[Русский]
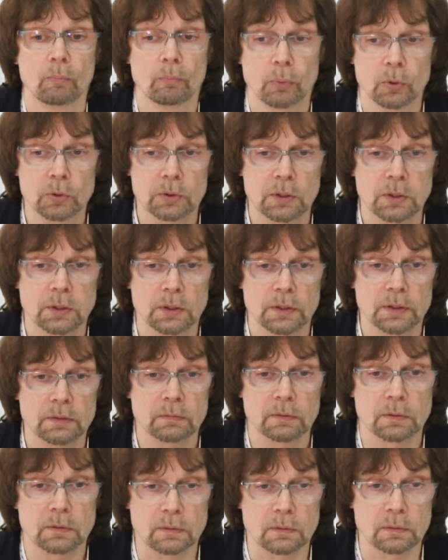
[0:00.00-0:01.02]
После
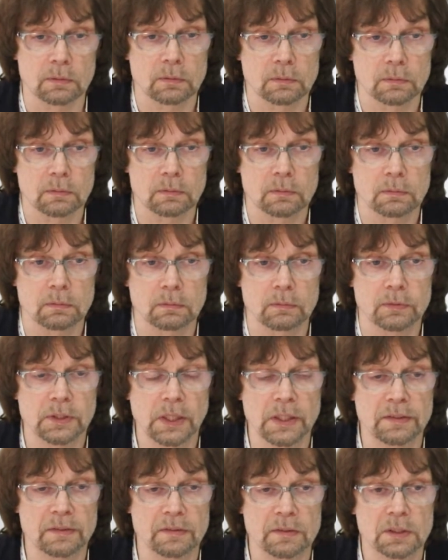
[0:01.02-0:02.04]
этого,
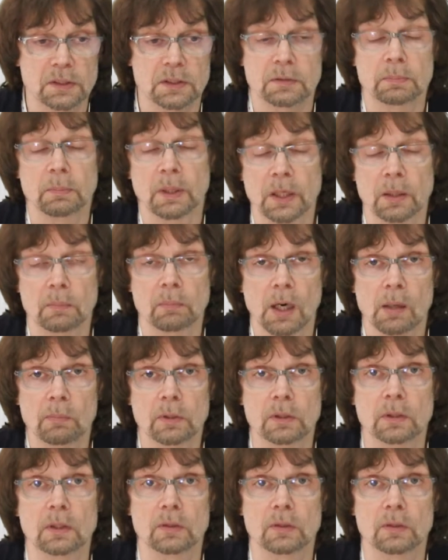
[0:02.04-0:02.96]
встретившись с моей мамой,